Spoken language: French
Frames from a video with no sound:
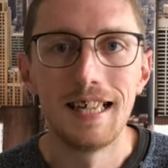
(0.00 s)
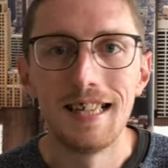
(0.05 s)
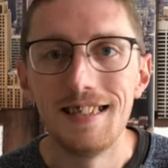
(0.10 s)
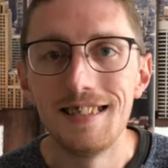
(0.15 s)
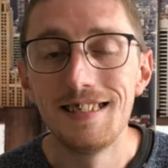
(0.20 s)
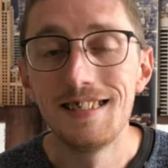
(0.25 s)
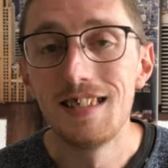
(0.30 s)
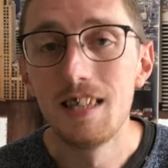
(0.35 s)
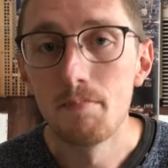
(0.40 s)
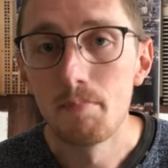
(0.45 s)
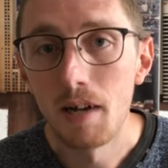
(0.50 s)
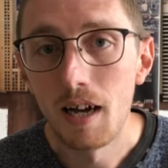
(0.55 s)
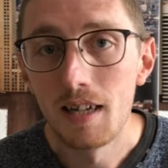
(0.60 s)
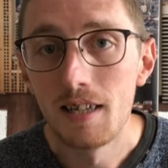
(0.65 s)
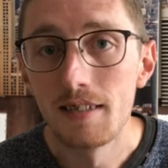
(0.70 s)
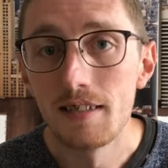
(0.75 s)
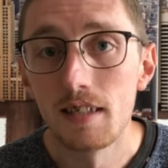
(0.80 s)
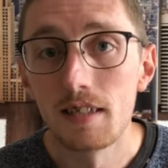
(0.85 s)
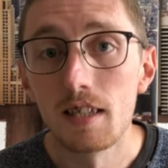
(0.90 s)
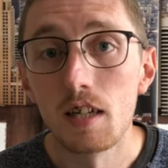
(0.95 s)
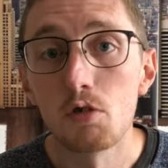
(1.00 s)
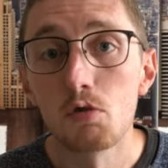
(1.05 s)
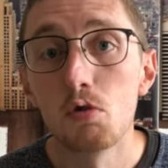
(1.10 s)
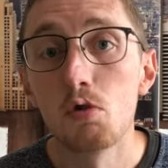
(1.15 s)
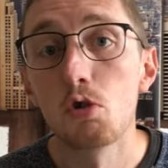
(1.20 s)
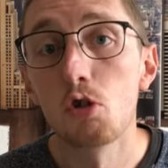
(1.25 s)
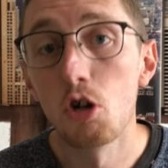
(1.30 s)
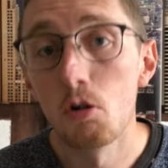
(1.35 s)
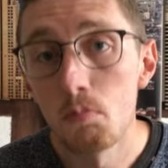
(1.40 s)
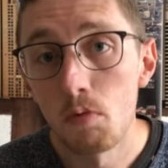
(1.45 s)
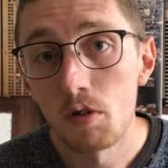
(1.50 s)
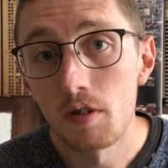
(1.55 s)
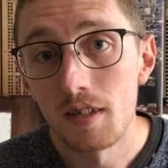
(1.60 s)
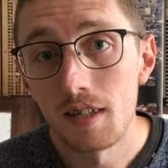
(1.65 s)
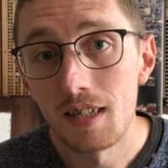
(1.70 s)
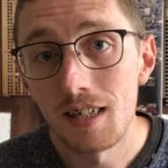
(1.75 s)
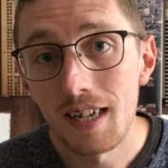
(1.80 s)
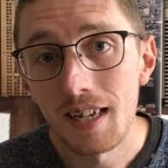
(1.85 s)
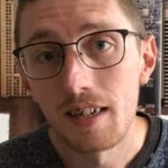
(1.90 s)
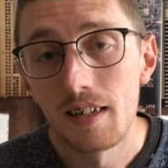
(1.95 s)
N'hésitez pas à laisser quelques
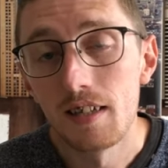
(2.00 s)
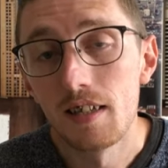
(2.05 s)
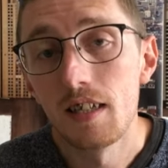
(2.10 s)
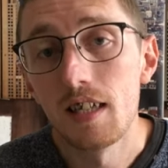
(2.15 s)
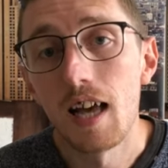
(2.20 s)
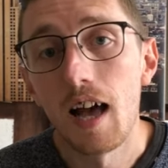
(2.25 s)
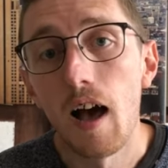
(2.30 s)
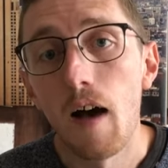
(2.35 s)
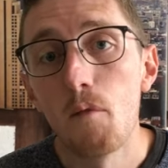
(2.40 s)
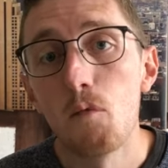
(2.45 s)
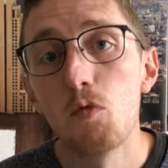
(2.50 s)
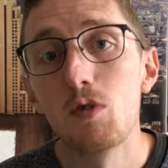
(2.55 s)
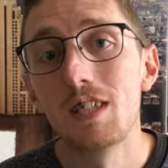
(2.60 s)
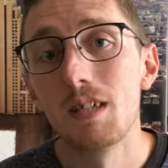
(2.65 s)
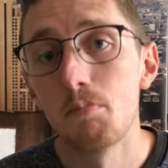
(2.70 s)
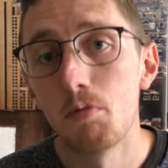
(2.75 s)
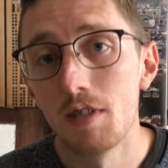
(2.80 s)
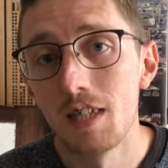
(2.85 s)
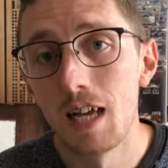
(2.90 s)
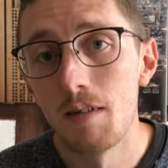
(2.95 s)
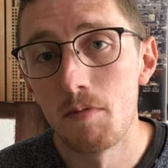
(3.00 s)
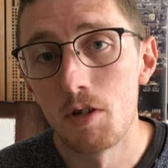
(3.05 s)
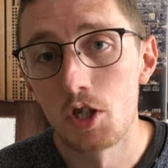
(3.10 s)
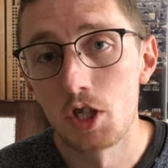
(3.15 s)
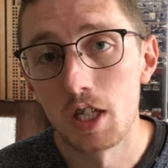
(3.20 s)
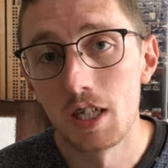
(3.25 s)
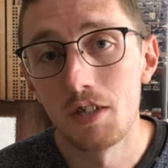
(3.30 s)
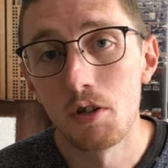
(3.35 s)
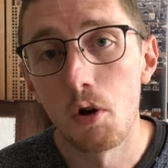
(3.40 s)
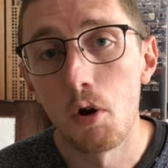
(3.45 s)
commentaires et à vous abonner à ma chaîne